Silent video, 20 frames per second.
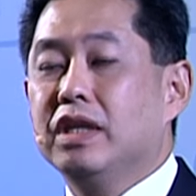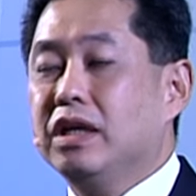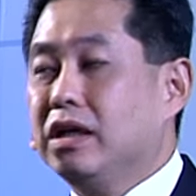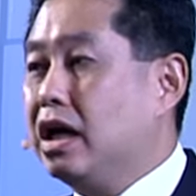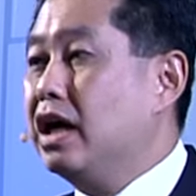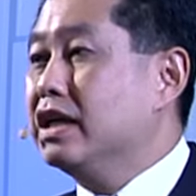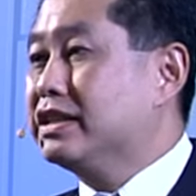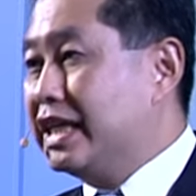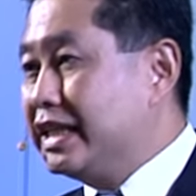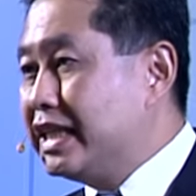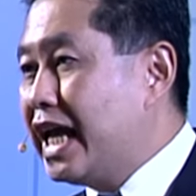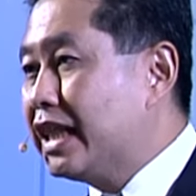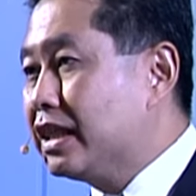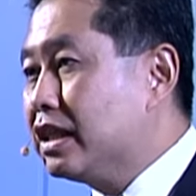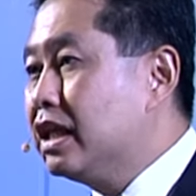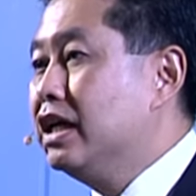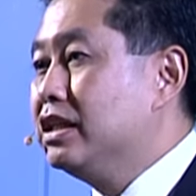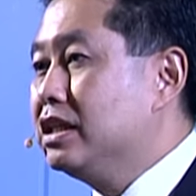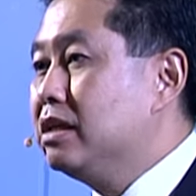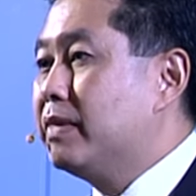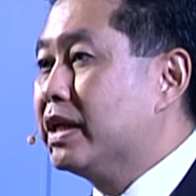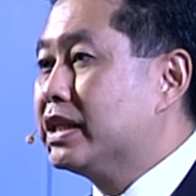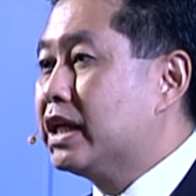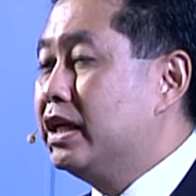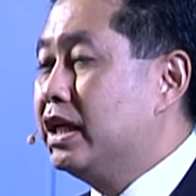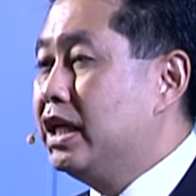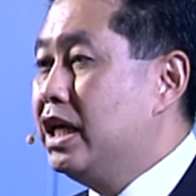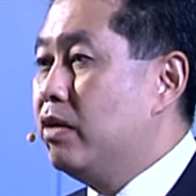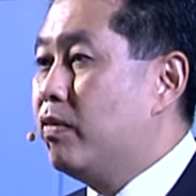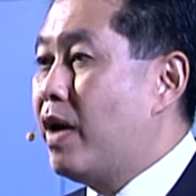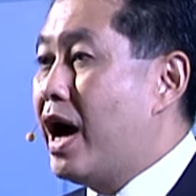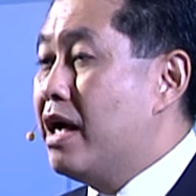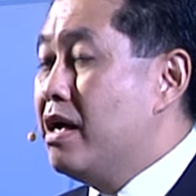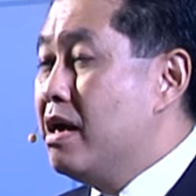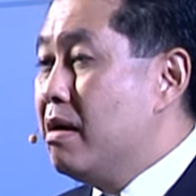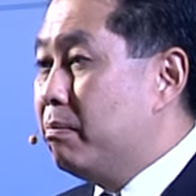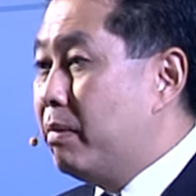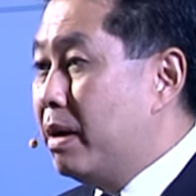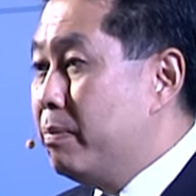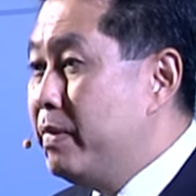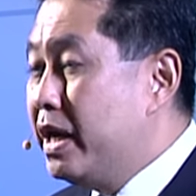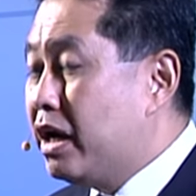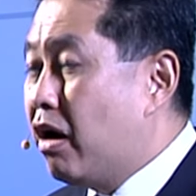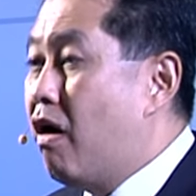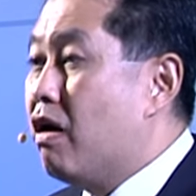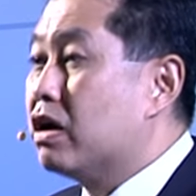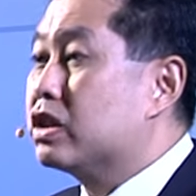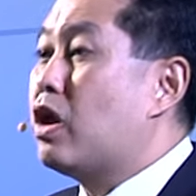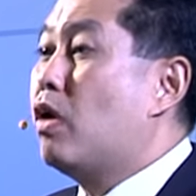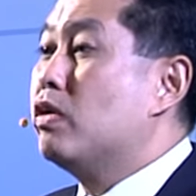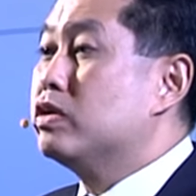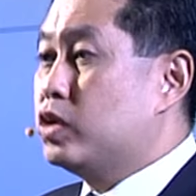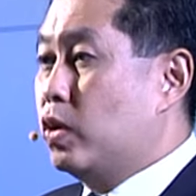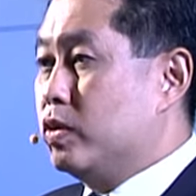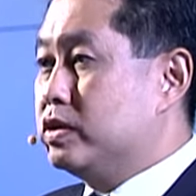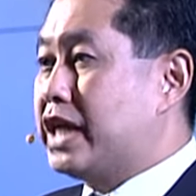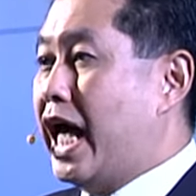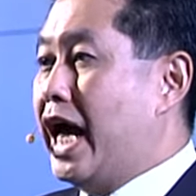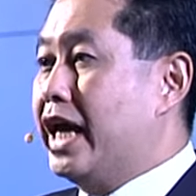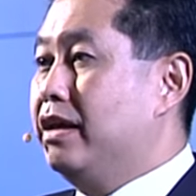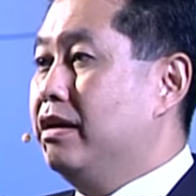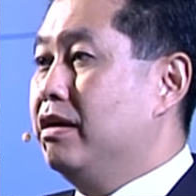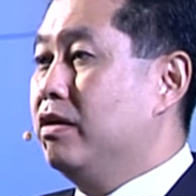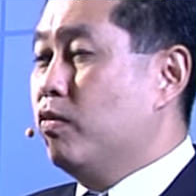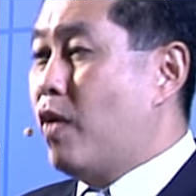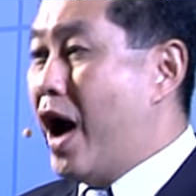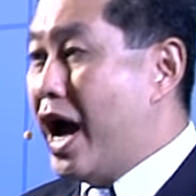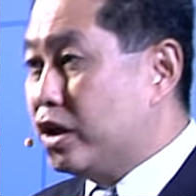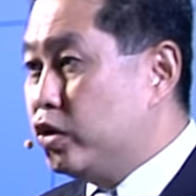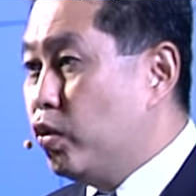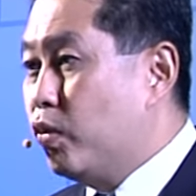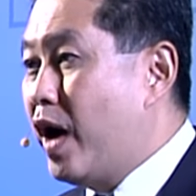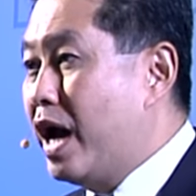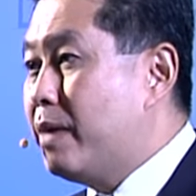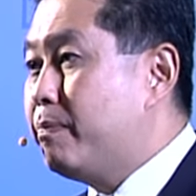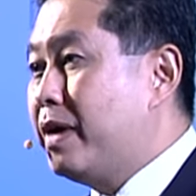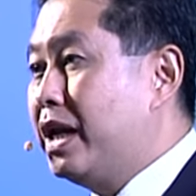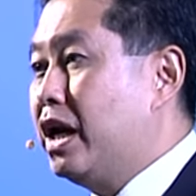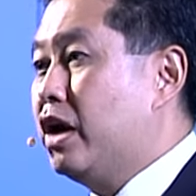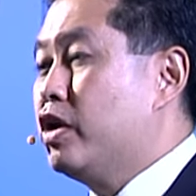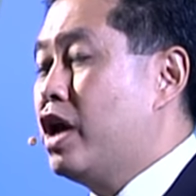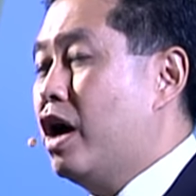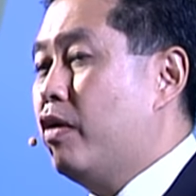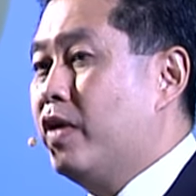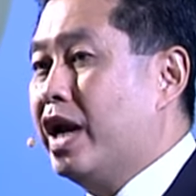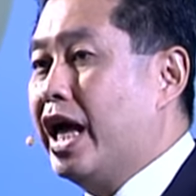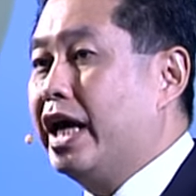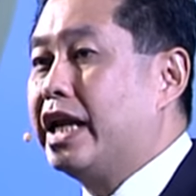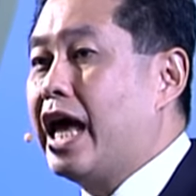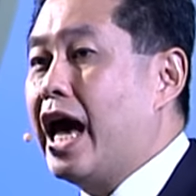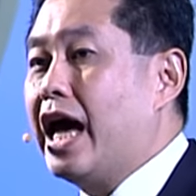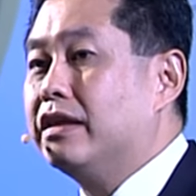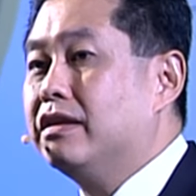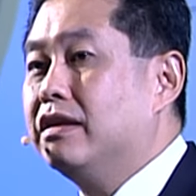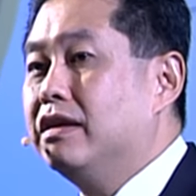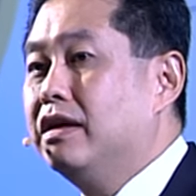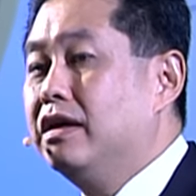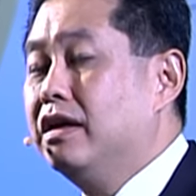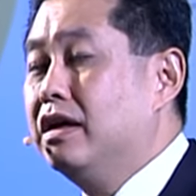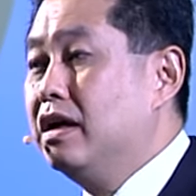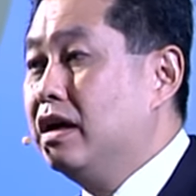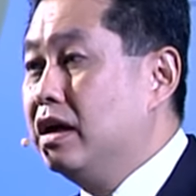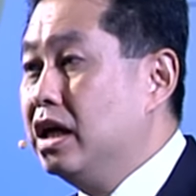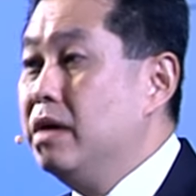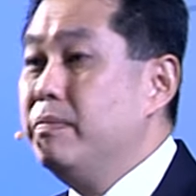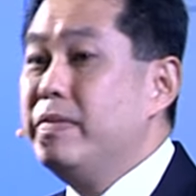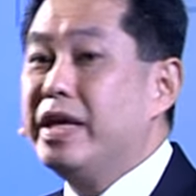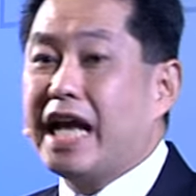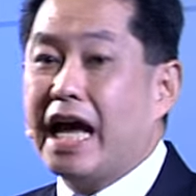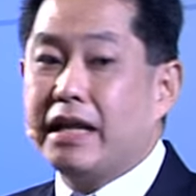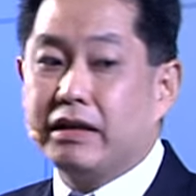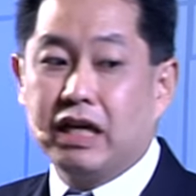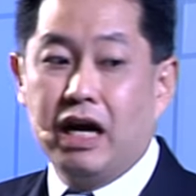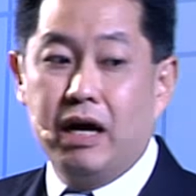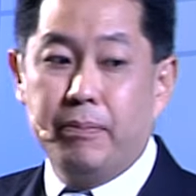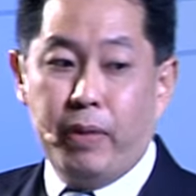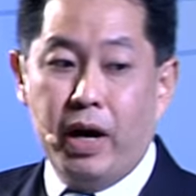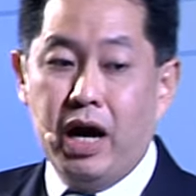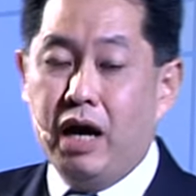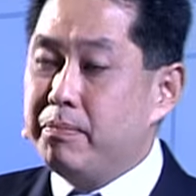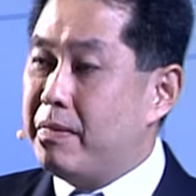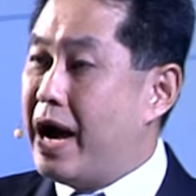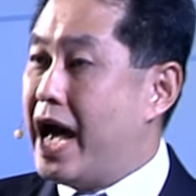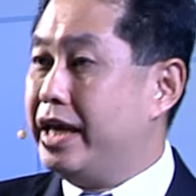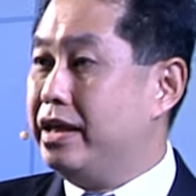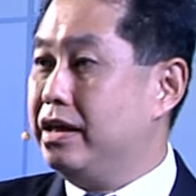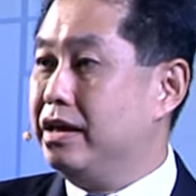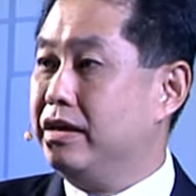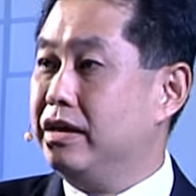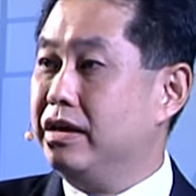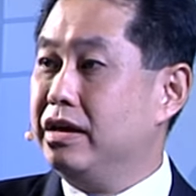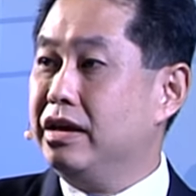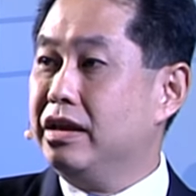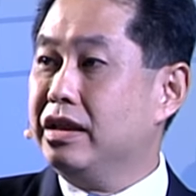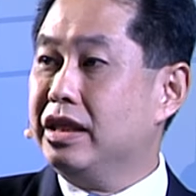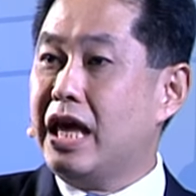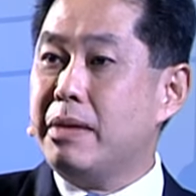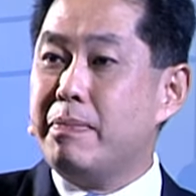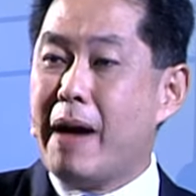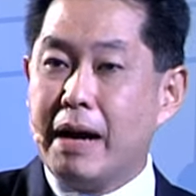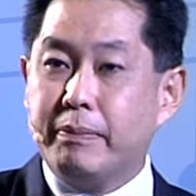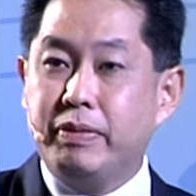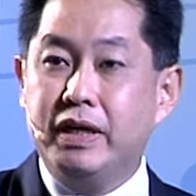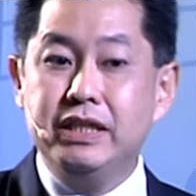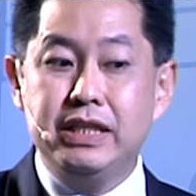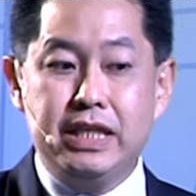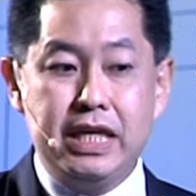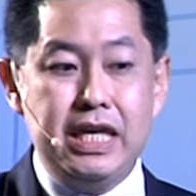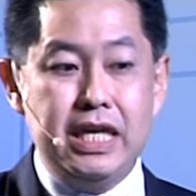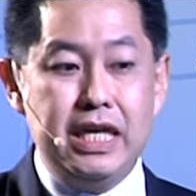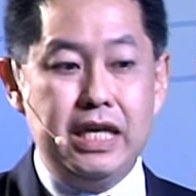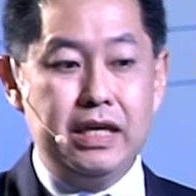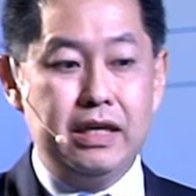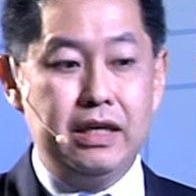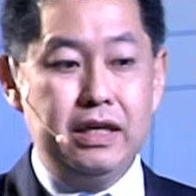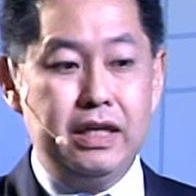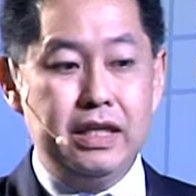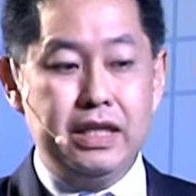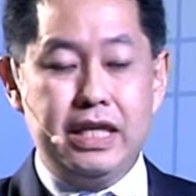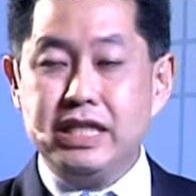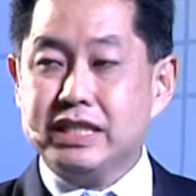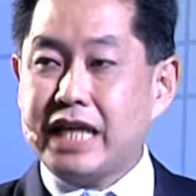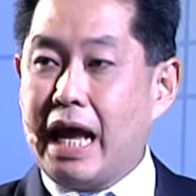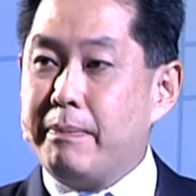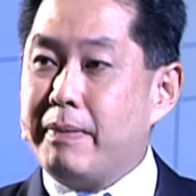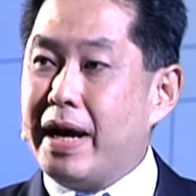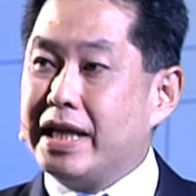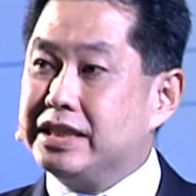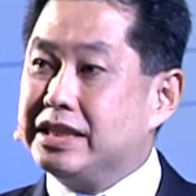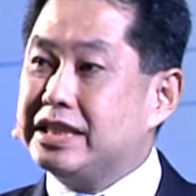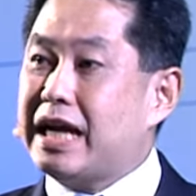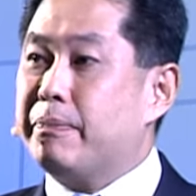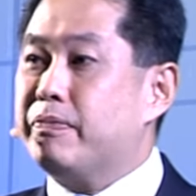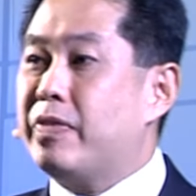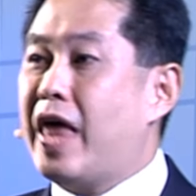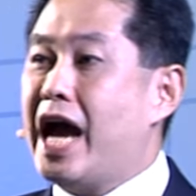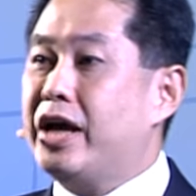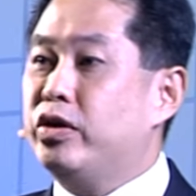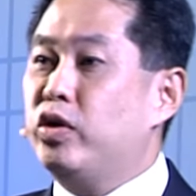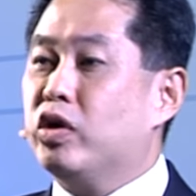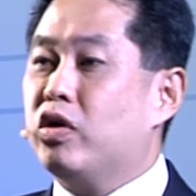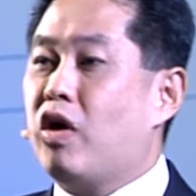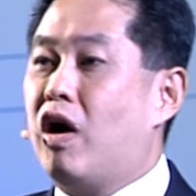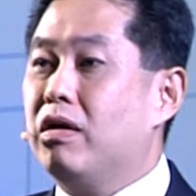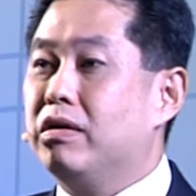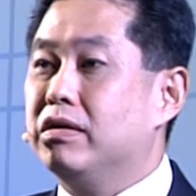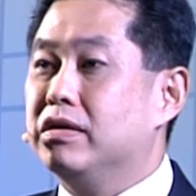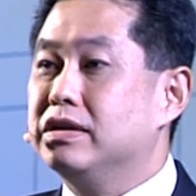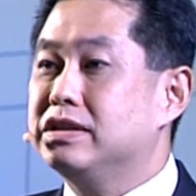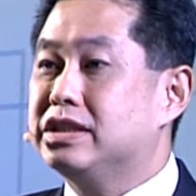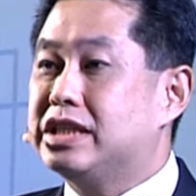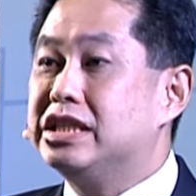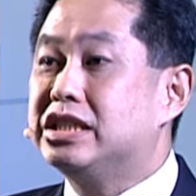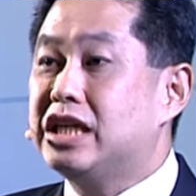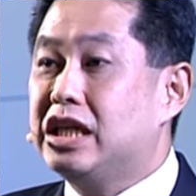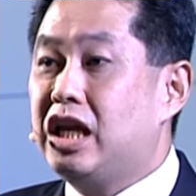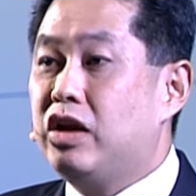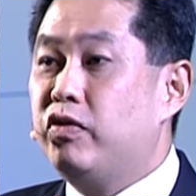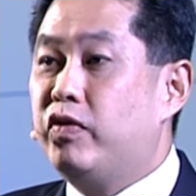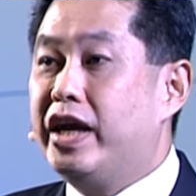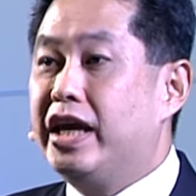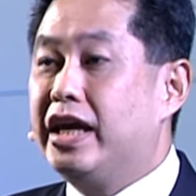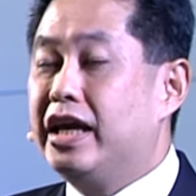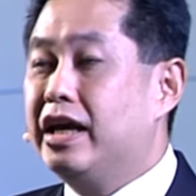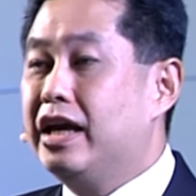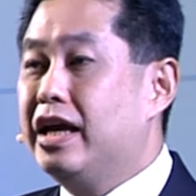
เกิดสัญญาณเตือนขึ้นมาทันทีว่ามันมีของต้องสงสัยวางอยู่ไว้เป็นระยะเวลานานหรือมีการเกิดเพลิงไหม้ในบางพื้นที่ที่สามารถจับได้ด้วยกล้อง ซี ซี ที วี